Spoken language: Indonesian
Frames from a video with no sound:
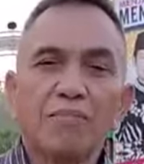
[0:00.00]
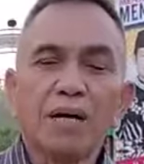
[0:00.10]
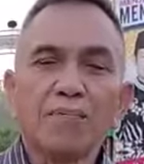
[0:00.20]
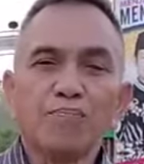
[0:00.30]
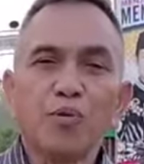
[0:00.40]

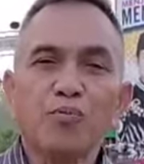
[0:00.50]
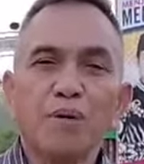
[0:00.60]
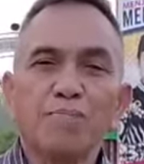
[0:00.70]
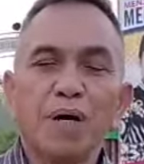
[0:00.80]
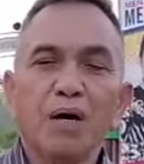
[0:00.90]
mampu
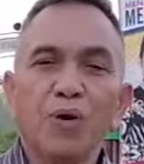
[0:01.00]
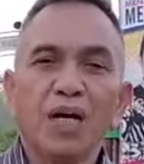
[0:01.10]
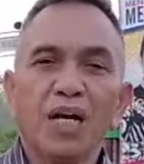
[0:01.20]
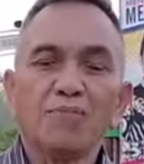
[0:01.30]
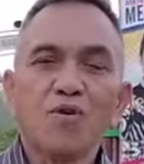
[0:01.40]
membawa
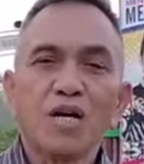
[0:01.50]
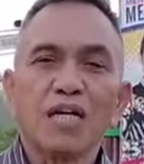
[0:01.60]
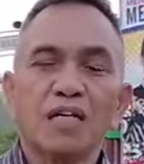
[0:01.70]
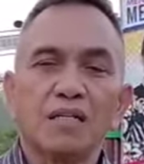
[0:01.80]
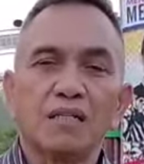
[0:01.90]
Lamongan
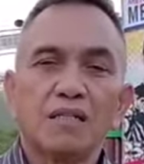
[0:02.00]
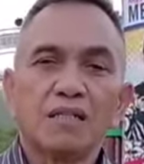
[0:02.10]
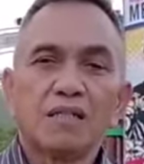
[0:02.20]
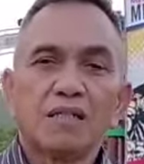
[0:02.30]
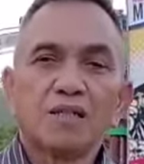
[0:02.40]

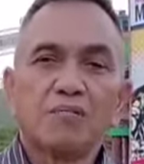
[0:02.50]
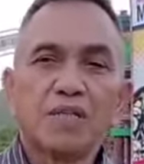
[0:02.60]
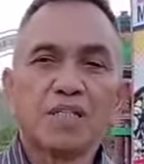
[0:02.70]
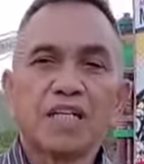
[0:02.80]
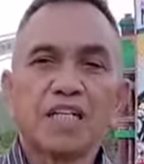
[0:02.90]

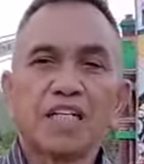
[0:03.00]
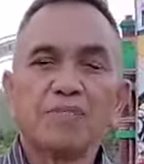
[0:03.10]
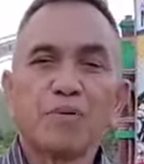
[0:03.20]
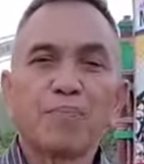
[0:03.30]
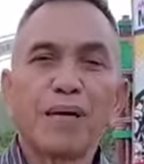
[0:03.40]
menjadi
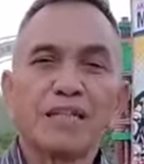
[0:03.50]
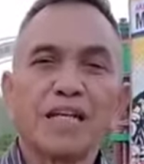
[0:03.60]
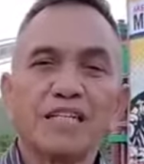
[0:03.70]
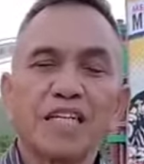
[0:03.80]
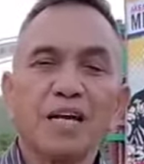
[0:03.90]

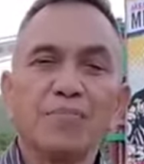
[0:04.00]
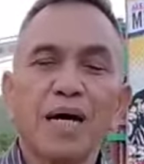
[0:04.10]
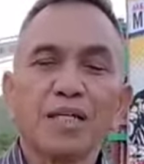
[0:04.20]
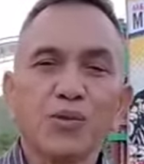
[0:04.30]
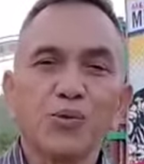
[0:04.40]
kabupaten yang
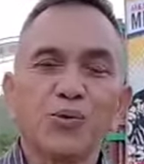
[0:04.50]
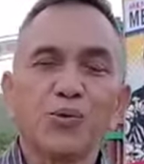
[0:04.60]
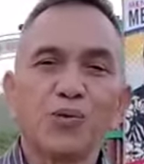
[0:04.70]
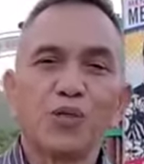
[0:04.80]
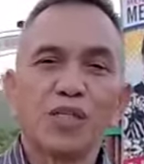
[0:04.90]
maju,
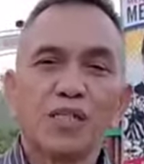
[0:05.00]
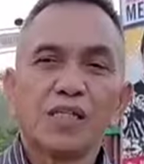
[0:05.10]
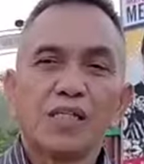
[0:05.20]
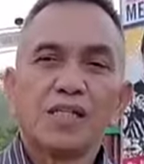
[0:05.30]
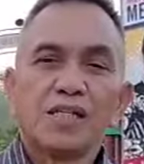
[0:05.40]

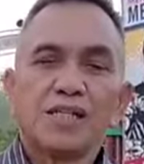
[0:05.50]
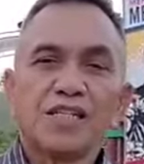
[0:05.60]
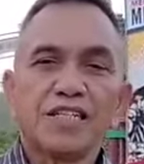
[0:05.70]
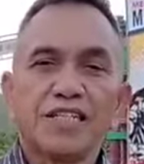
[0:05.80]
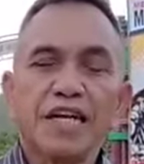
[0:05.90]

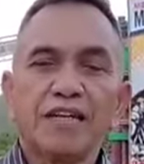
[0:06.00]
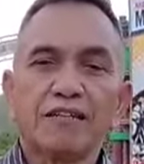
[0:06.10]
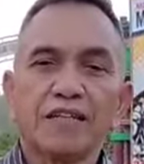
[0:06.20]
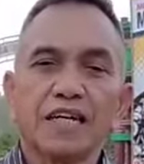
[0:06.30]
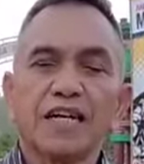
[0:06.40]

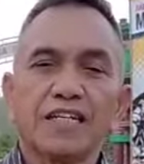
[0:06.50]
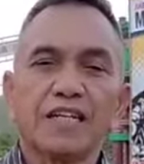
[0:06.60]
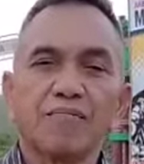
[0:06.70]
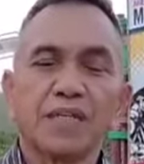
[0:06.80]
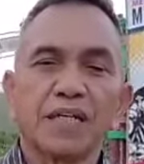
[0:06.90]
sejahtera
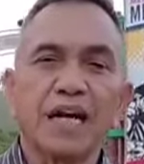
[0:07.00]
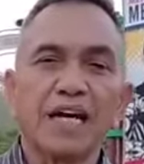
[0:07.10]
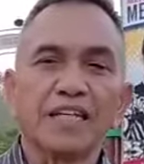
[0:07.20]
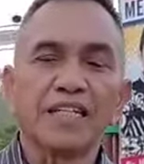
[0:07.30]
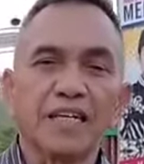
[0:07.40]
dan
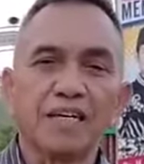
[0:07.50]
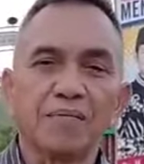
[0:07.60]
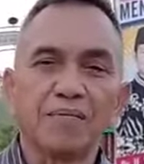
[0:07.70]
berkeadilan.